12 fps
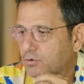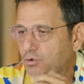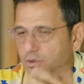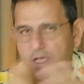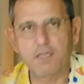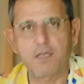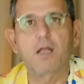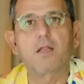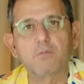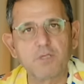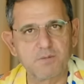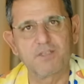Türkiye'den
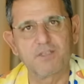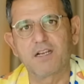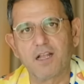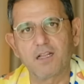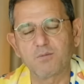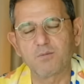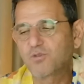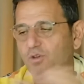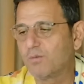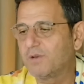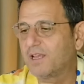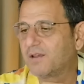aldım. İzmir'den aldım bu
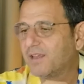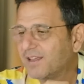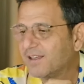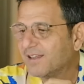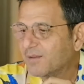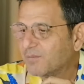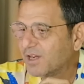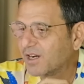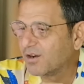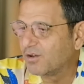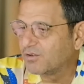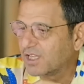gömleği bir
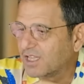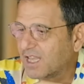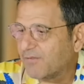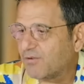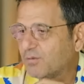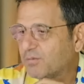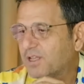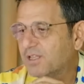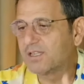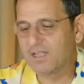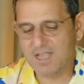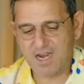an önce defolup
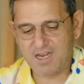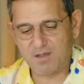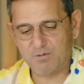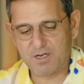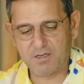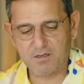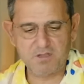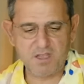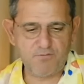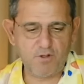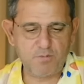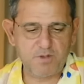gitsinler demiş adam.
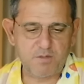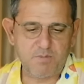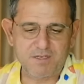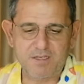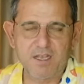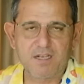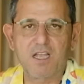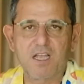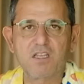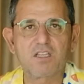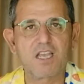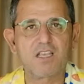Defolup gitmesinler
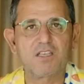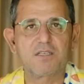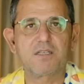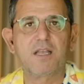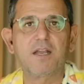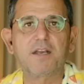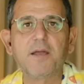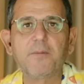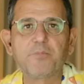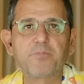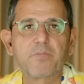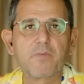sandıkta gitsinler ya.
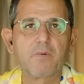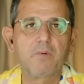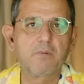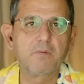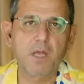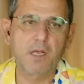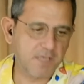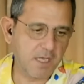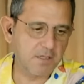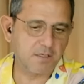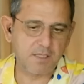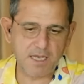Yani
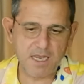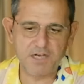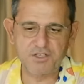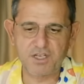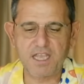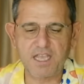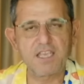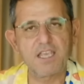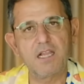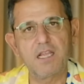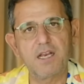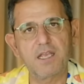sandıkta gerçekten
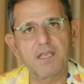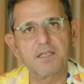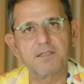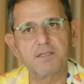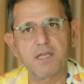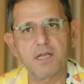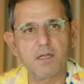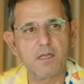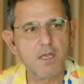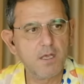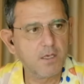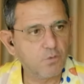yenilerek gitsinler ya.
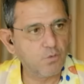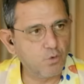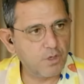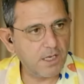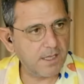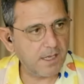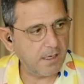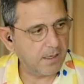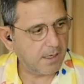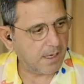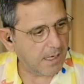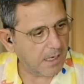Ülkede
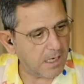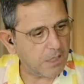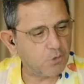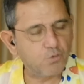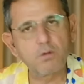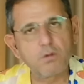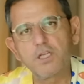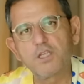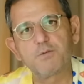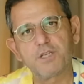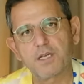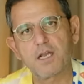elle tutulur
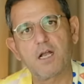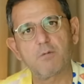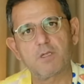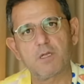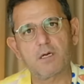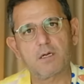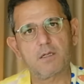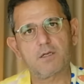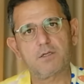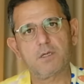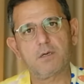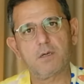hiçbir şey kalmadı
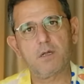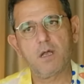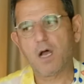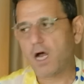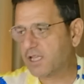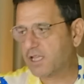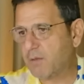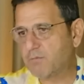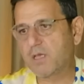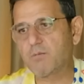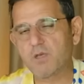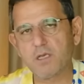arkadaşlar. Adam
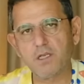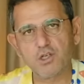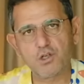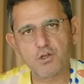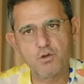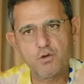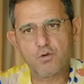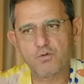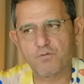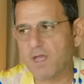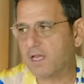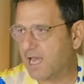gibi
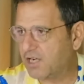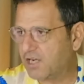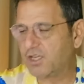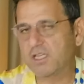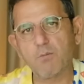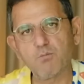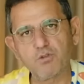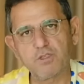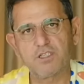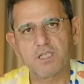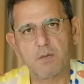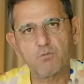işliyoruz veya gerçekten bu
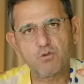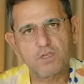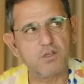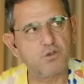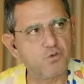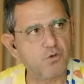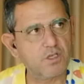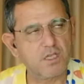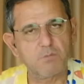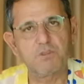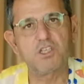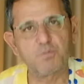sistem güzel işliyor
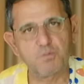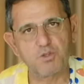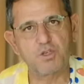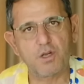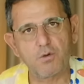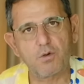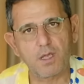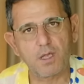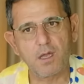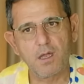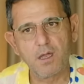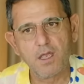dediğimiz hiçbir şey yok
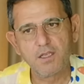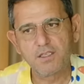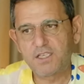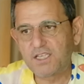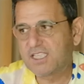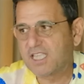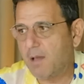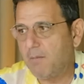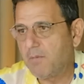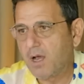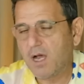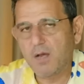ya. Sistem
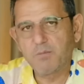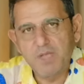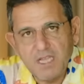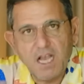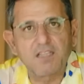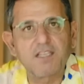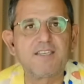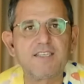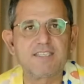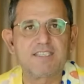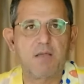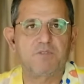min adı
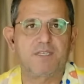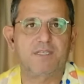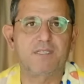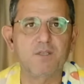sistemsizlik.